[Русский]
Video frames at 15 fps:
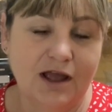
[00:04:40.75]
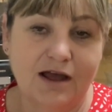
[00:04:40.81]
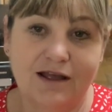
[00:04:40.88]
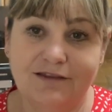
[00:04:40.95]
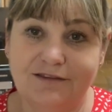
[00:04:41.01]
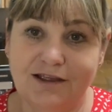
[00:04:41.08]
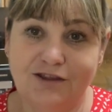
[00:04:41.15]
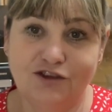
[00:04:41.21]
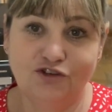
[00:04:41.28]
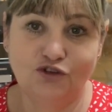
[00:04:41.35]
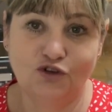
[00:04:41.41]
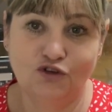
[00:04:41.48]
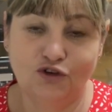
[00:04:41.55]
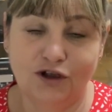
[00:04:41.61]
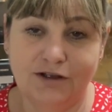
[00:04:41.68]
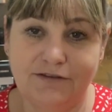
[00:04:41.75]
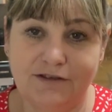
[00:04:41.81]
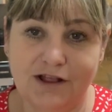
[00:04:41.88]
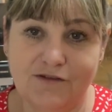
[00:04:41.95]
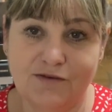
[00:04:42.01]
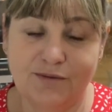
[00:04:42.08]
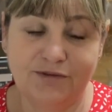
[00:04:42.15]
А знаете, что еще
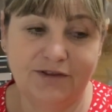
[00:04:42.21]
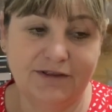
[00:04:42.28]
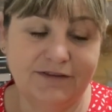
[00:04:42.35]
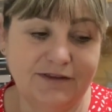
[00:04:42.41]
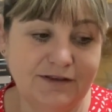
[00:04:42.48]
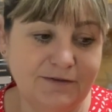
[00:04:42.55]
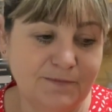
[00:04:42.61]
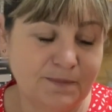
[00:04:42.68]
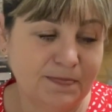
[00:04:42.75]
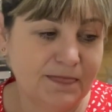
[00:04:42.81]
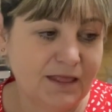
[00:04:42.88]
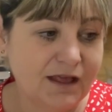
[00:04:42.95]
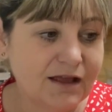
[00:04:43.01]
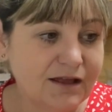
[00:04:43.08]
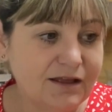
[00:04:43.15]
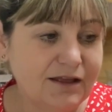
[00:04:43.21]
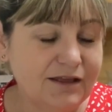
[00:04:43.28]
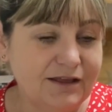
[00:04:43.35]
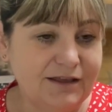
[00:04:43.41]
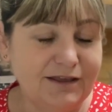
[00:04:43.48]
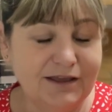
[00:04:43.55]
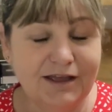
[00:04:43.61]
хотела вам сказать?
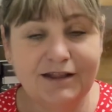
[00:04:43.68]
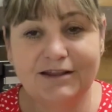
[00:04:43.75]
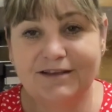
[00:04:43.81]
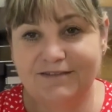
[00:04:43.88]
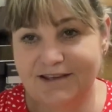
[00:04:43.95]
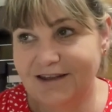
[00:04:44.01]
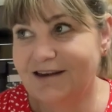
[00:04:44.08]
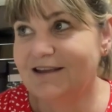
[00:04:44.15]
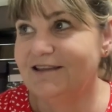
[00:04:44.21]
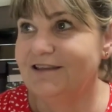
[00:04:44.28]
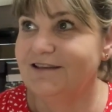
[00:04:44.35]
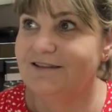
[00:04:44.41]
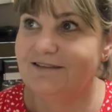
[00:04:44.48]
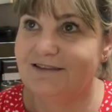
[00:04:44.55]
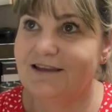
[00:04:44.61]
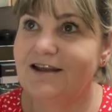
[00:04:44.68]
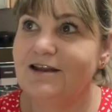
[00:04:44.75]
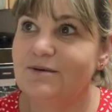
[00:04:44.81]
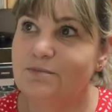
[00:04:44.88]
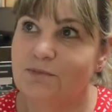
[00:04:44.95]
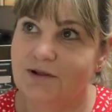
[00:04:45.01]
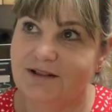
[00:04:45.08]
Я, наверное,
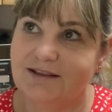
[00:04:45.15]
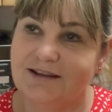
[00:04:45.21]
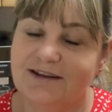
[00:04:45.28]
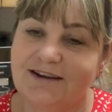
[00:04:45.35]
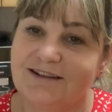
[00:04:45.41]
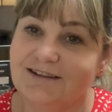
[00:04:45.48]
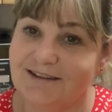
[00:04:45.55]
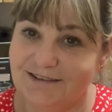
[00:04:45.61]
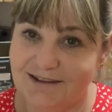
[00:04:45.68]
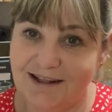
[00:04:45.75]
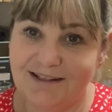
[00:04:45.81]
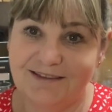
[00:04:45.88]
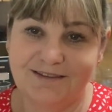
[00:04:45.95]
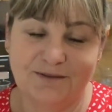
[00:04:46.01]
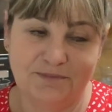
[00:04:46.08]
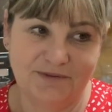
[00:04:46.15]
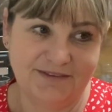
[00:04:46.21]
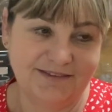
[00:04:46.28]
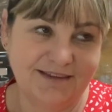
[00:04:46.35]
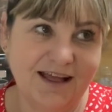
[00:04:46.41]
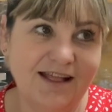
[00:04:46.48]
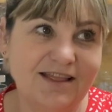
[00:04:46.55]
недели полторы назад
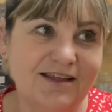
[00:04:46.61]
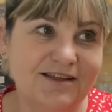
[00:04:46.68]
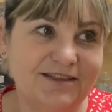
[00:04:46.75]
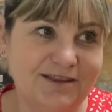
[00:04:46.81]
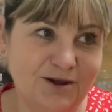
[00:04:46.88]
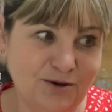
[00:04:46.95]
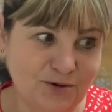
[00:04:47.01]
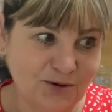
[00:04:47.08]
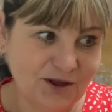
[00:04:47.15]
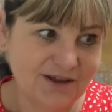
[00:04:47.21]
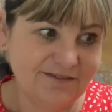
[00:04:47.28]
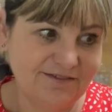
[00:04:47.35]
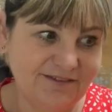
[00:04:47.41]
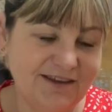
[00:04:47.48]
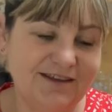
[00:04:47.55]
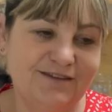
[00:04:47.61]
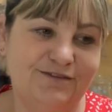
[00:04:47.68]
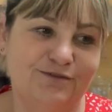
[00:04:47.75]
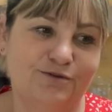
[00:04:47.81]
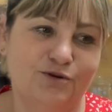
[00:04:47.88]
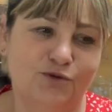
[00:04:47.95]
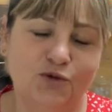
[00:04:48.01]
записала такое
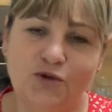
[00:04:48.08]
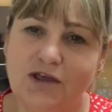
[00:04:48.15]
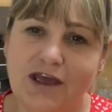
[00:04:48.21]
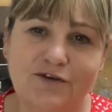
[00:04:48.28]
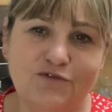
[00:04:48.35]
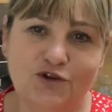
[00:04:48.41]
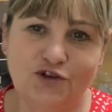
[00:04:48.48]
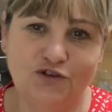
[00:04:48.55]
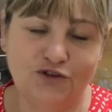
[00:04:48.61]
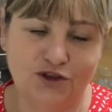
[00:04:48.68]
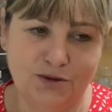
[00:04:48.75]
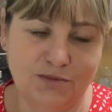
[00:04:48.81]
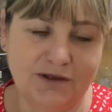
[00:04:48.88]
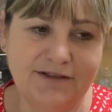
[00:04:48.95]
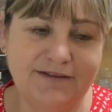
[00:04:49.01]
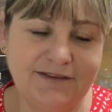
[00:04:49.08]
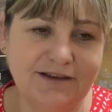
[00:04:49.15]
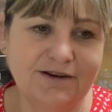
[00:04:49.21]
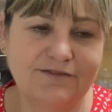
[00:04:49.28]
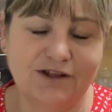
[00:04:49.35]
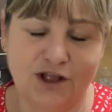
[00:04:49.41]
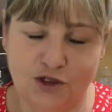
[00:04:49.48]
видео. Но я его еще не
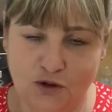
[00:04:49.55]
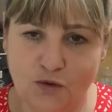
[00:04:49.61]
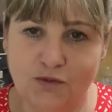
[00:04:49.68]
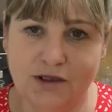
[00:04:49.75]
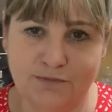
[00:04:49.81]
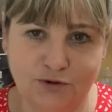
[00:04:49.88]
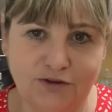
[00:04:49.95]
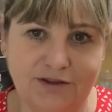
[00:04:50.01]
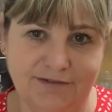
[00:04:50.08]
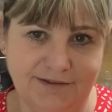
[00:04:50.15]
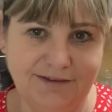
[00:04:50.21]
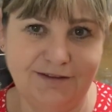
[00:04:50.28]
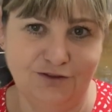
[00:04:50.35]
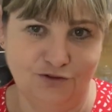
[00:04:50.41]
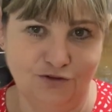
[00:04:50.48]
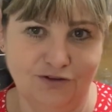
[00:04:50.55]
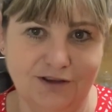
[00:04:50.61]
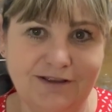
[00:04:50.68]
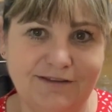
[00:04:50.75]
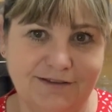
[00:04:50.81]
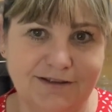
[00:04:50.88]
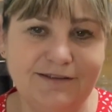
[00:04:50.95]
монтировала, оно у меня просто висит еще,
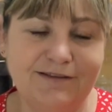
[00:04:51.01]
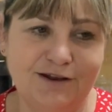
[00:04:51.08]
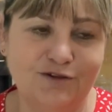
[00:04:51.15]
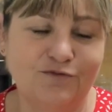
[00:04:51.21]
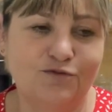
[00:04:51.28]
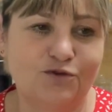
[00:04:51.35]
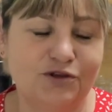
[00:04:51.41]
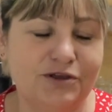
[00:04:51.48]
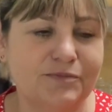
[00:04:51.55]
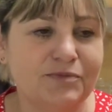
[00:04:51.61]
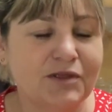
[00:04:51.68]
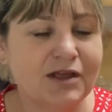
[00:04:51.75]
знаете, на телефоне.